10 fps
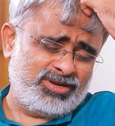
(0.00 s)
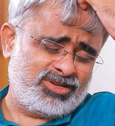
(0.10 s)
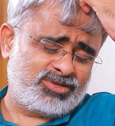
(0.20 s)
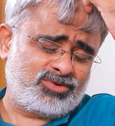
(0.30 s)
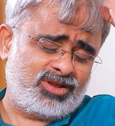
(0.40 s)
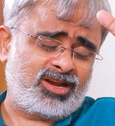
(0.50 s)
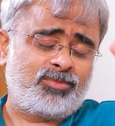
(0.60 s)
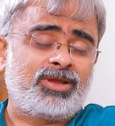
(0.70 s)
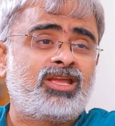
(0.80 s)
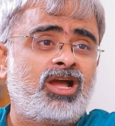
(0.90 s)
పెళ్లి చేసుకున్నాను
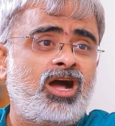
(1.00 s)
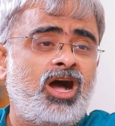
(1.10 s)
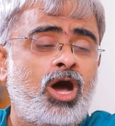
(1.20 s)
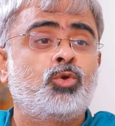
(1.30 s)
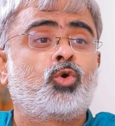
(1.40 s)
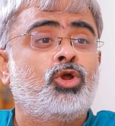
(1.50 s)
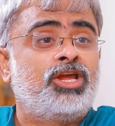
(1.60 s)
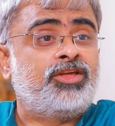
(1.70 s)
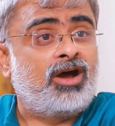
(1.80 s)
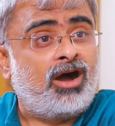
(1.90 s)
రాబాయ్
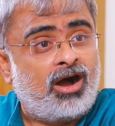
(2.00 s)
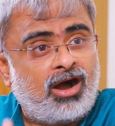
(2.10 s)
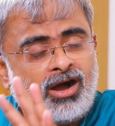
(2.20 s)
అనుకోలేదా